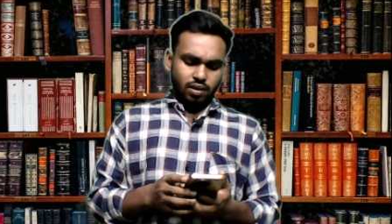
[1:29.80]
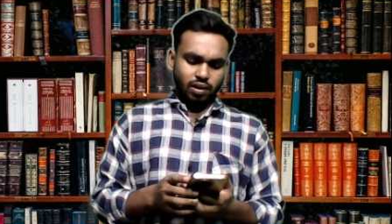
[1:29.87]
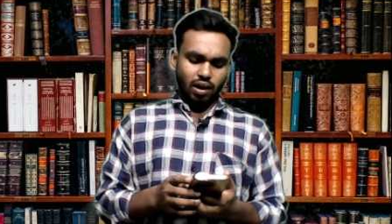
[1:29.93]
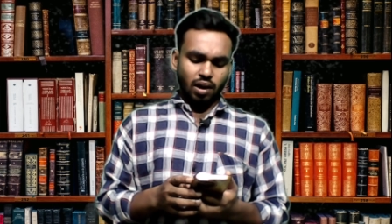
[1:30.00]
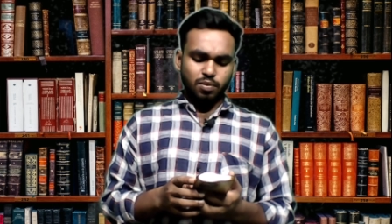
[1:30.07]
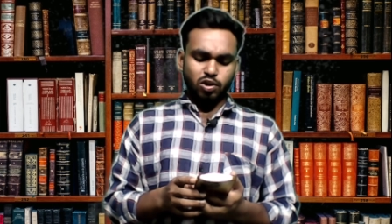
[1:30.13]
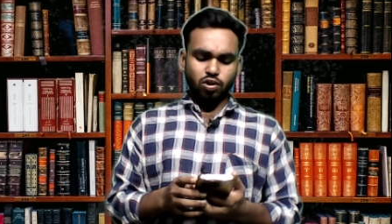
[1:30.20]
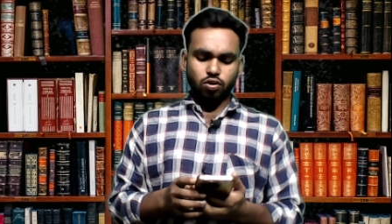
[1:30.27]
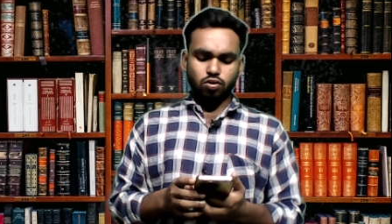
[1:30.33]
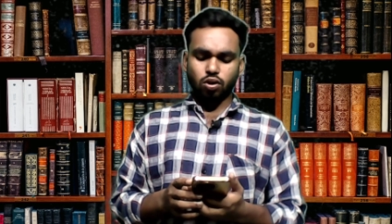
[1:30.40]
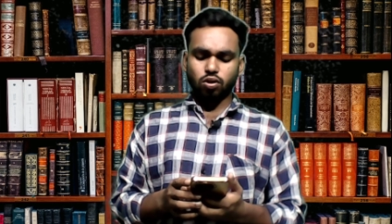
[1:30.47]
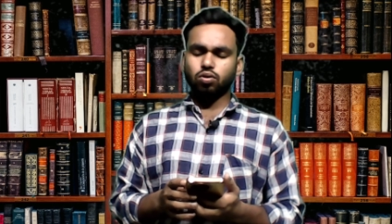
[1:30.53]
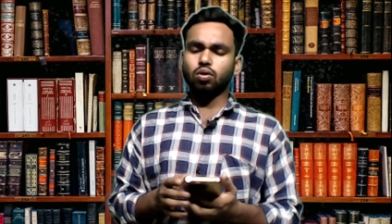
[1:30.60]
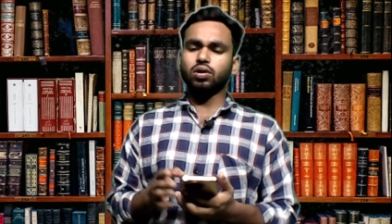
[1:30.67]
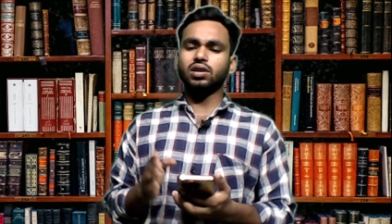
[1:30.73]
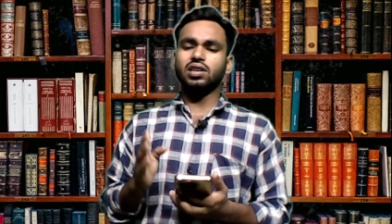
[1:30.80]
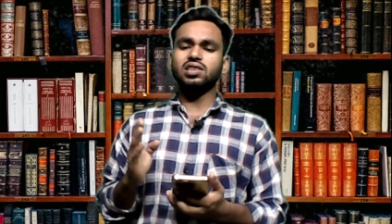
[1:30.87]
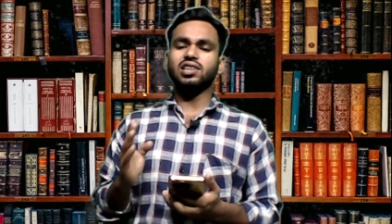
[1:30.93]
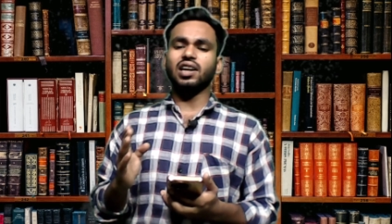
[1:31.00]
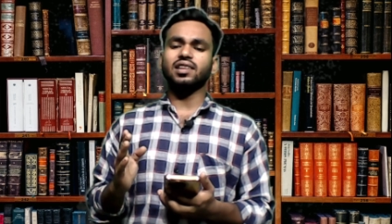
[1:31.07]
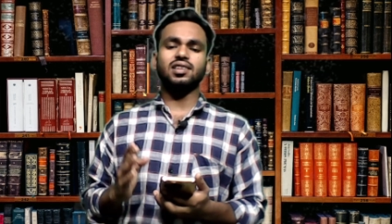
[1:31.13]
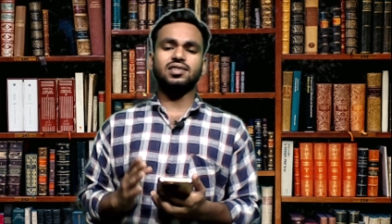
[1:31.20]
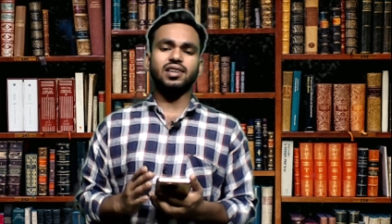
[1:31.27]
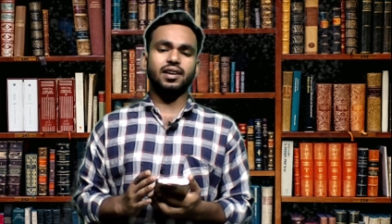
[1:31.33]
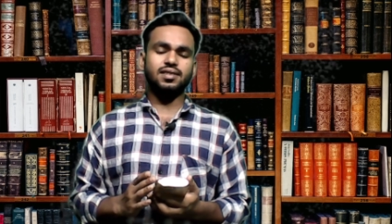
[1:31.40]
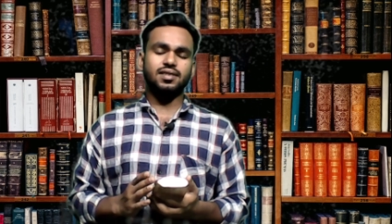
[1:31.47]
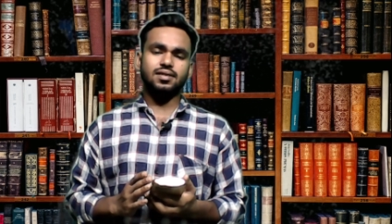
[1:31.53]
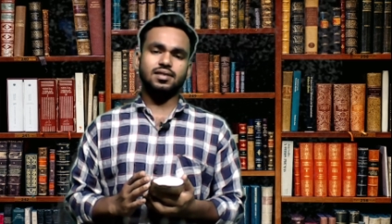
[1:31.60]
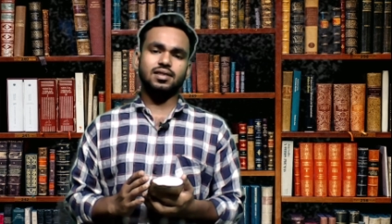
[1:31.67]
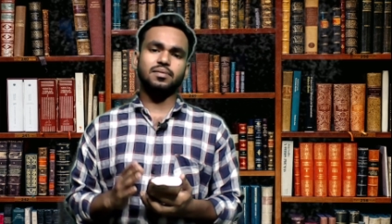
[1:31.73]
তারা বিশেষত্ব কি জানতে
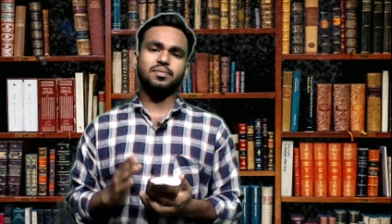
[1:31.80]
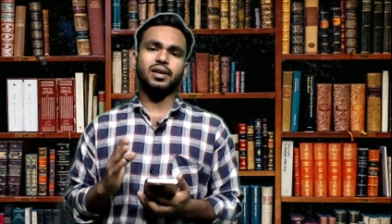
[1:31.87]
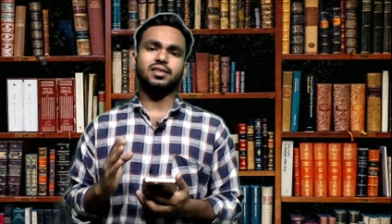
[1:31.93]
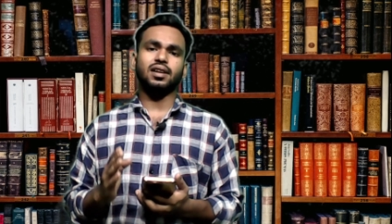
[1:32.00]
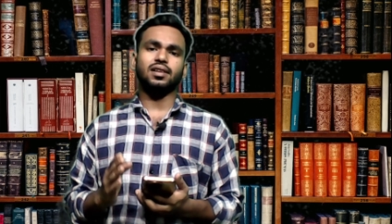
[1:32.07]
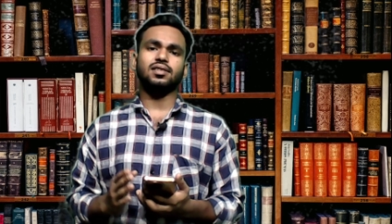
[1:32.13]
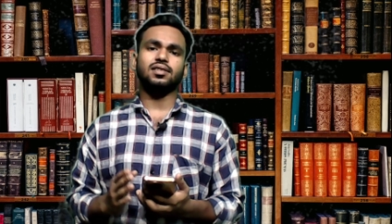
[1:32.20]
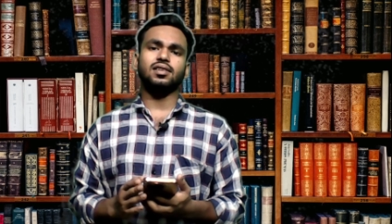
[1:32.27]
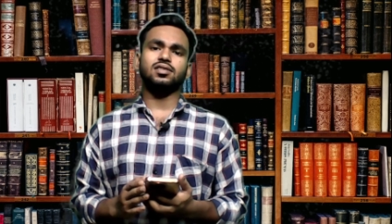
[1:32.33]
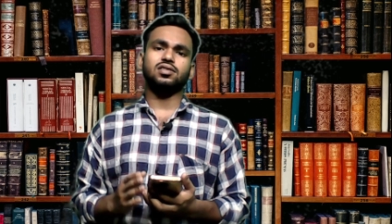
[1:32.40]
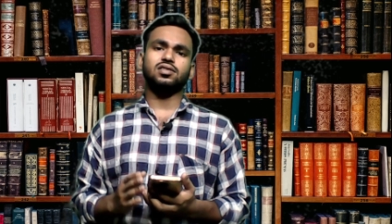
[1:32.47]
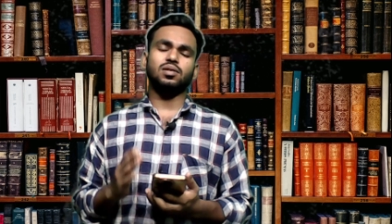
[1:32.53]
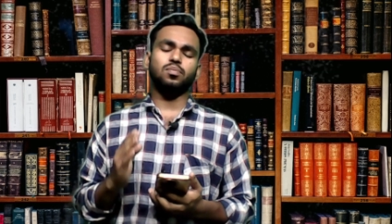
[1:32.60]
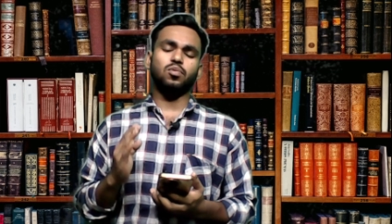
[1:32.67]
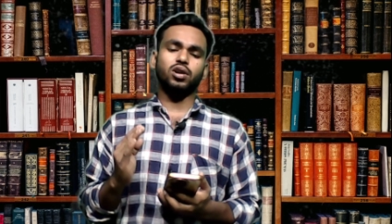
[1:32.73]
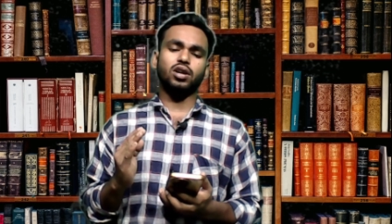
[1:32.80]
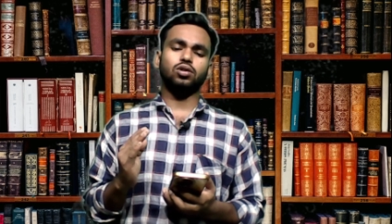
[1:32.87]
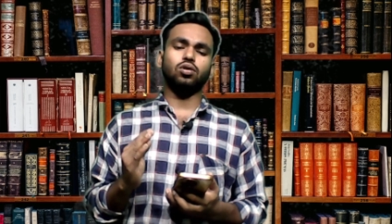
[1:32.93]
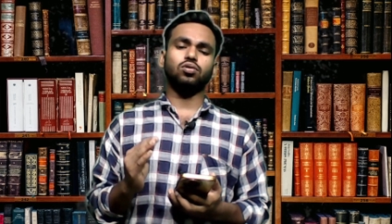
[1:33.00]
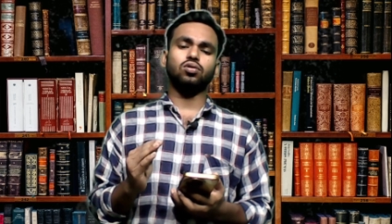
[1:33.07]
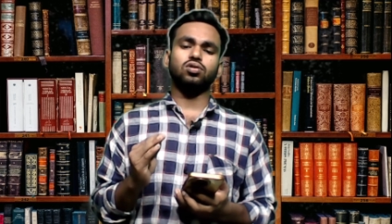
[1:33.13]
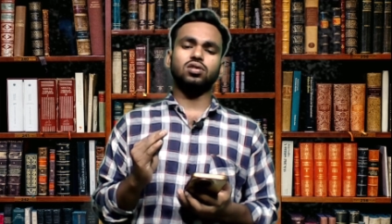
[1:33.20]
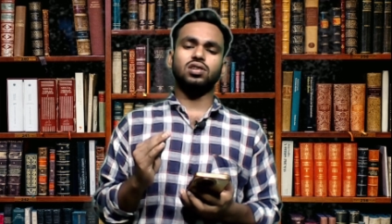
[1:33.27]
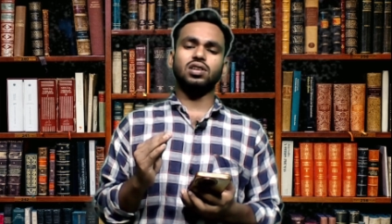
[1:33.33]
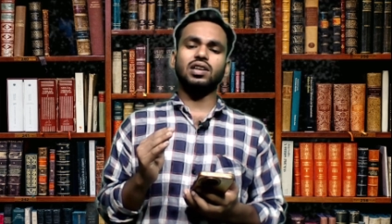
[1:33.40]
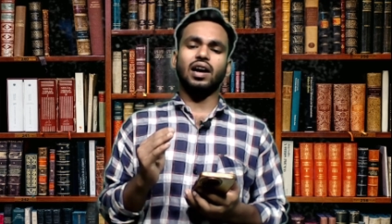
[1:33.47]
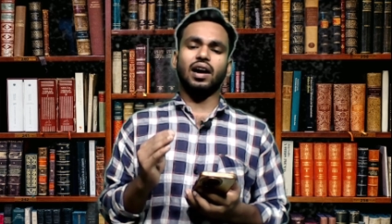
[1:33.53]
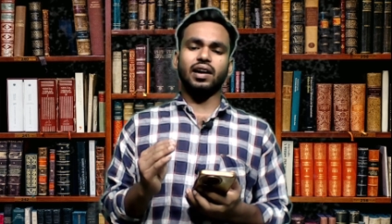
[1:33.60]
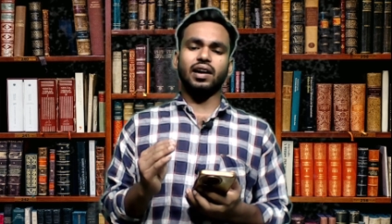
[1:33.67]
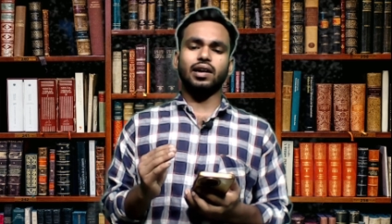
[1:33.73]
চাইছেন সিবিআই জানতে চাইছে যে ময়না তদন্তের দিন
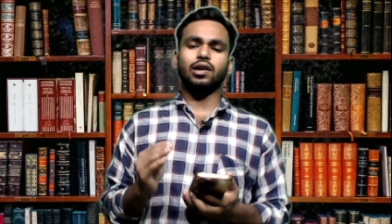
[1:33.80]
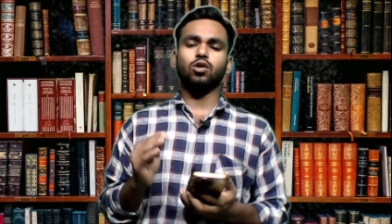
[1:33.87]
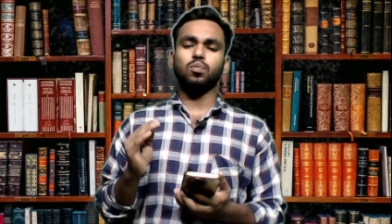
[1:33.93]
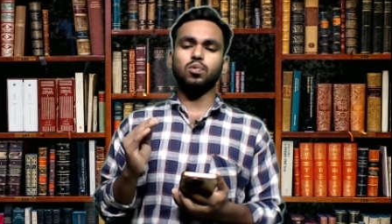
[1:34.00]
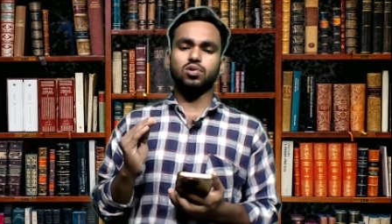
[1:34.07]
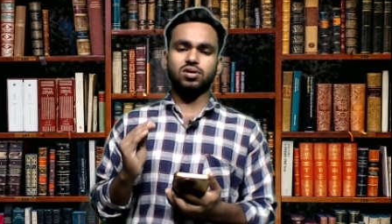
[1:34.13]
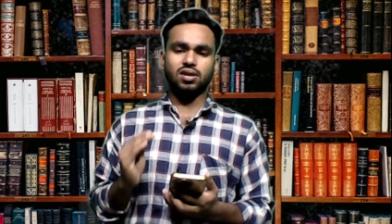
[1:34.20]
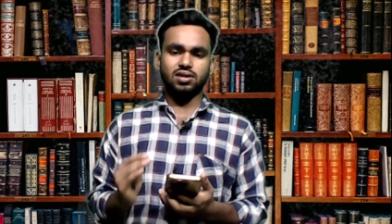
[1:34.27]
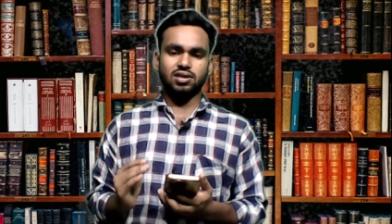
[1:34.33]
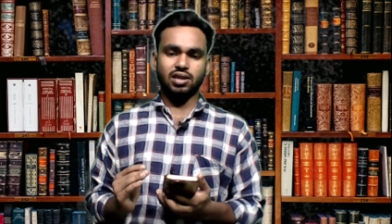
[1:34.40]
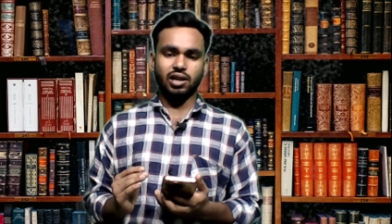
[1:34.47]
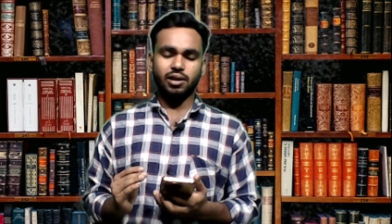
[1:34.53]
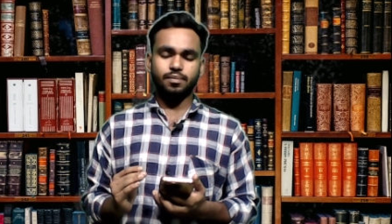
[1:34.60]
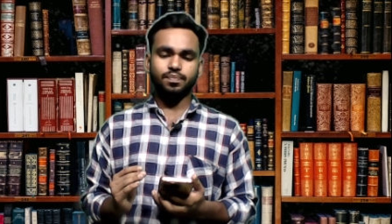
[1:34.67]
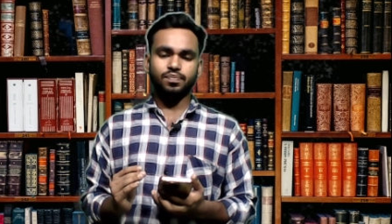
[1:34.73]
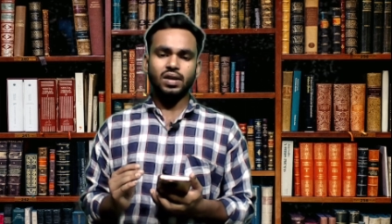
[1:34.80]
কারা কারা উপস্থিত ছিলেন